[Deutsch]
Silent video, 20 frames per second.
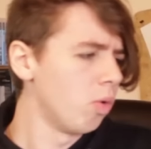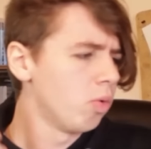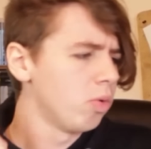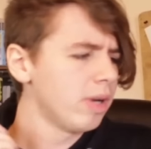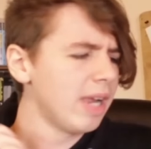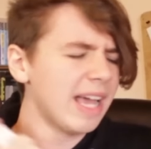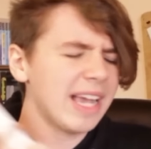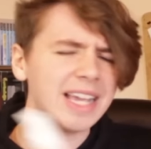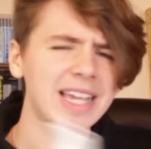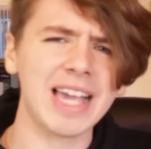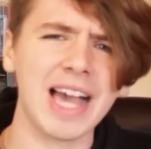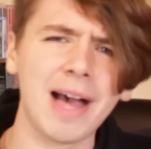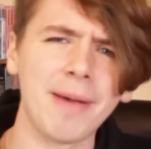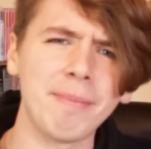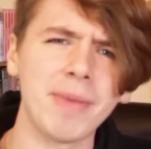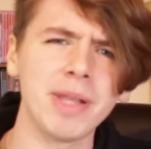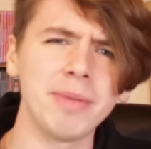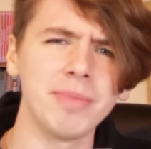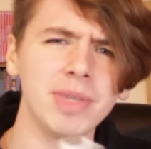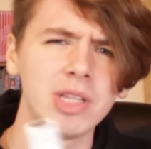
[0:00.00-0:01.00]
Oder
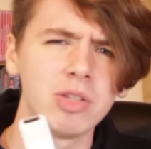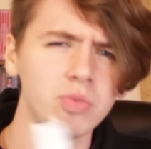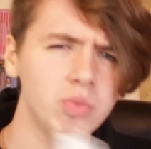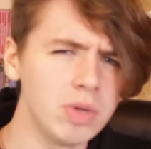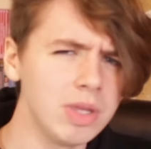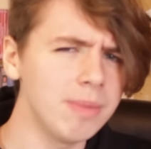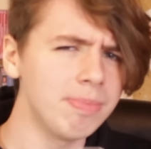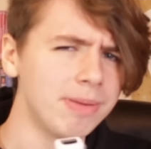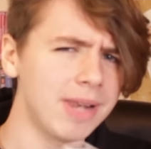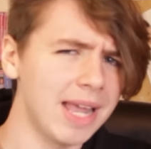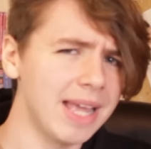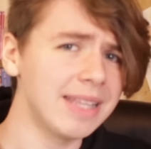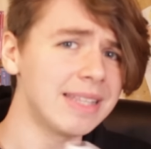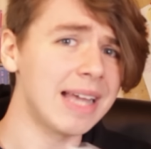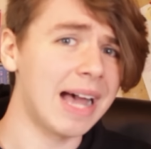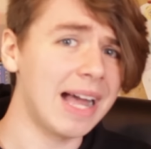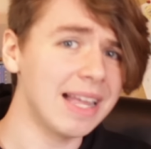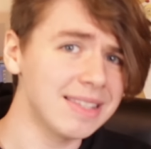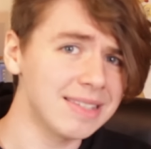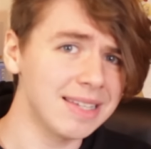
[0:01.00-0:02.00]
kann man mit WePlay
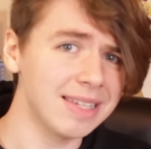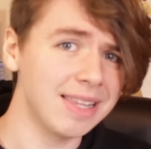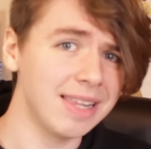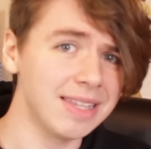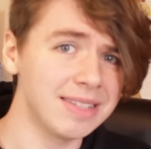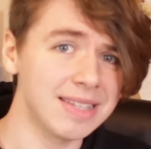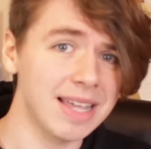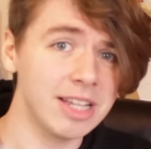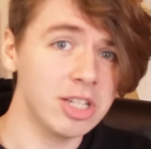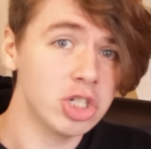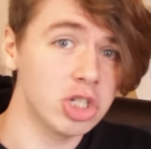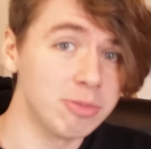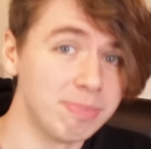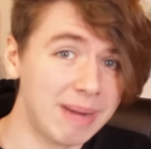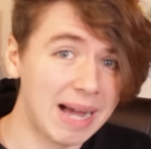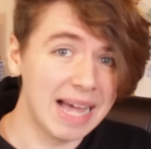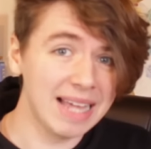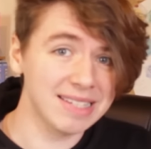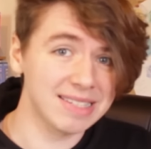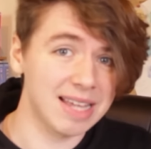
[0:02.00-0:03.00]
tatsächlich seinen
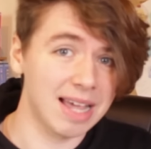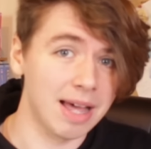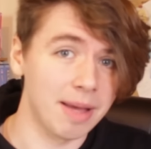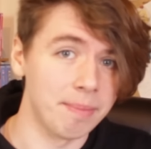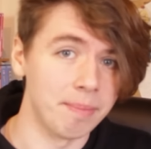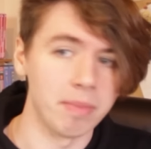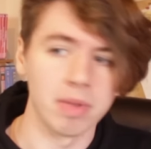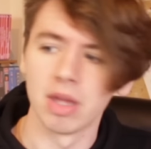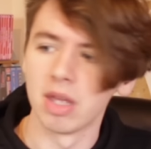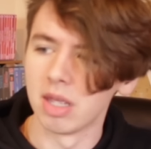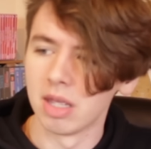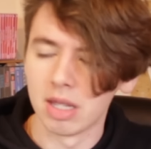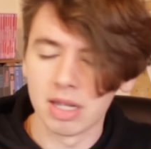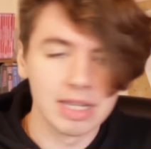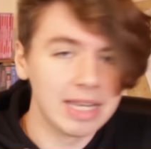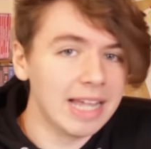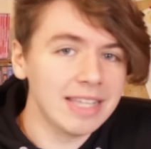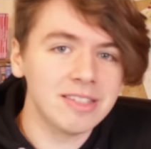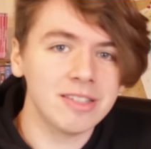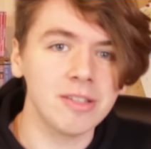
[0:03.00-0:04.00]
Spaß haben?
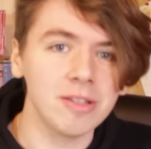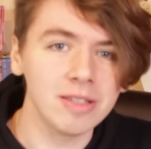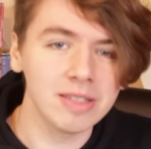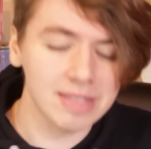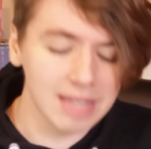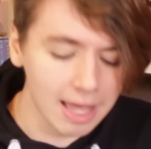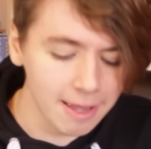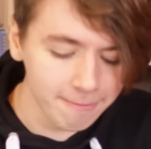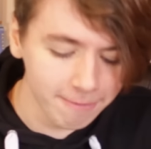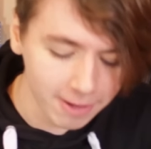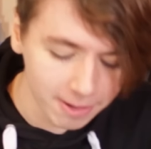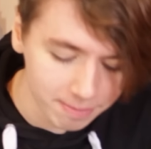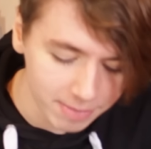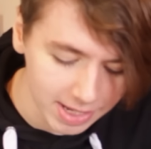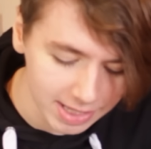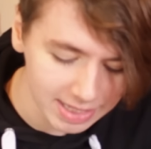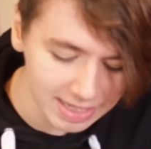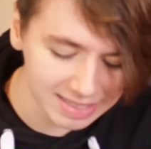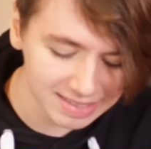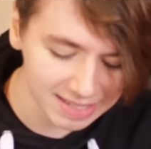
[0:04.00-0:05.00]
Lasst uns einfach
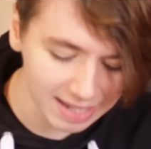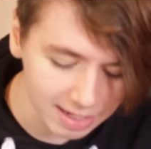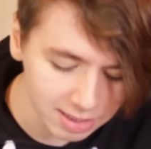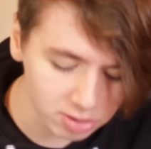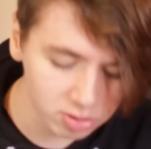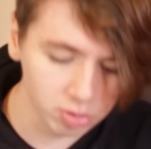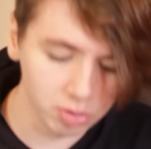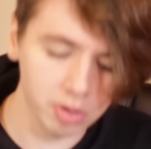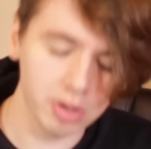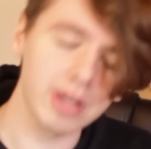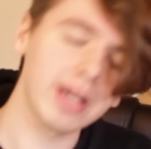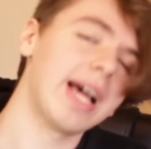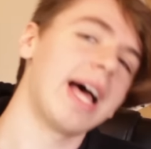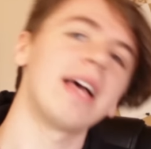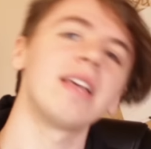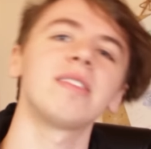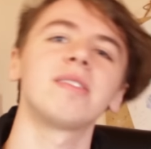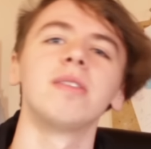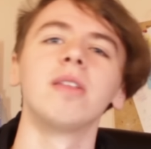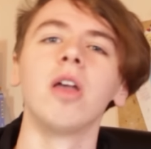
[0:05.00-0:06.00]
mal in die Zeit
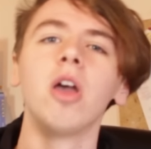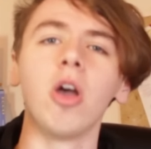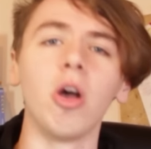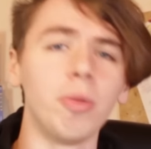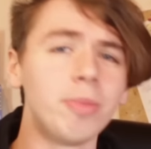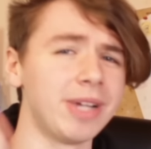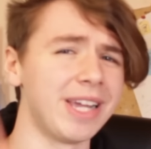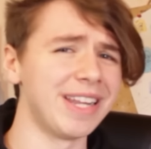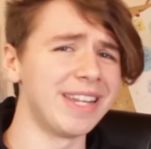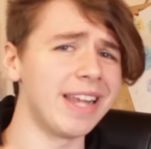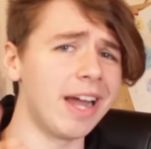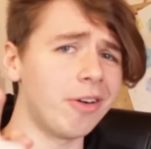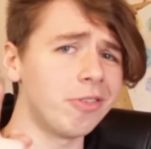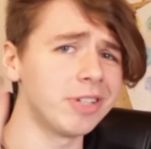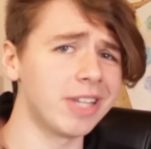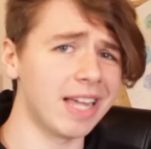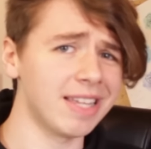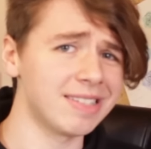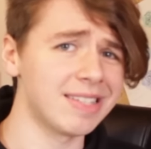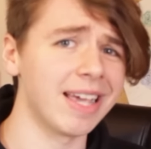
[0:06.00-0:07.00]
zurückreisen, um
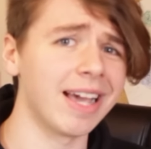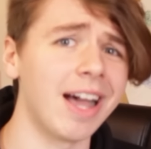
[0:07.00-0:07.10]
genau das